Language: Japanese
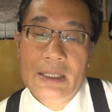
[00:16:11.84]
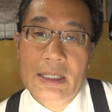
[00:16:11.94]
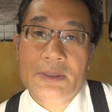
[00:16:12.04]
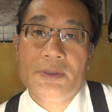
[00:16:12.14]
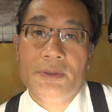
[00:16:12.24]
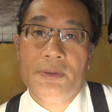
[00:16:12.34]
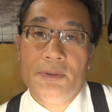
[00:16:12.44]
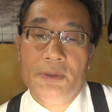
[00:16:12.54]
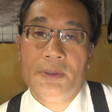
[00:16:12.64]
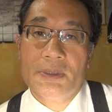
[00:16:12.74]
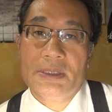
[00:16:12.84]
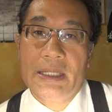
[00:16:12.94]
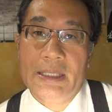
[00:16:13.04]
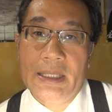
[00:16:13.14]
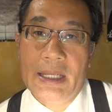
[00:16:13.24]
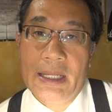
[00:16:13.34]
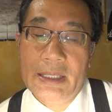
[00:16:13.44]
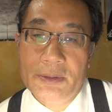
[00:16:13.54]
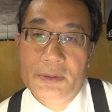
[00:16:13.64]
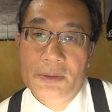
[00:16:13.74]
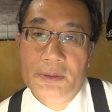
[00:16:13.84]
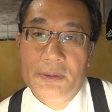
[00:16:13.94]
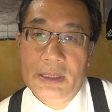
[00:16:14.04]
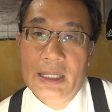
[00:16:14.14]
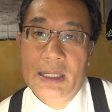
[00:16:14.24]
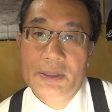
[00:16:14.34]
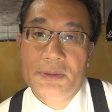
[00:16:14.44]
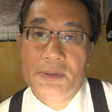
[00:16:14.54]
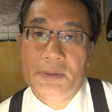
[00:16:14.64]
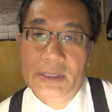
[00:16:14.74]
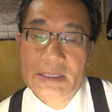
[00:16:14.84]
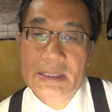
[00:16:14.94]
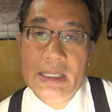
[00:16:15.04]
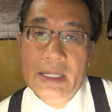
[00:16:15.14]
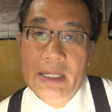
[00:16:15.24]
活用をされているような状況です。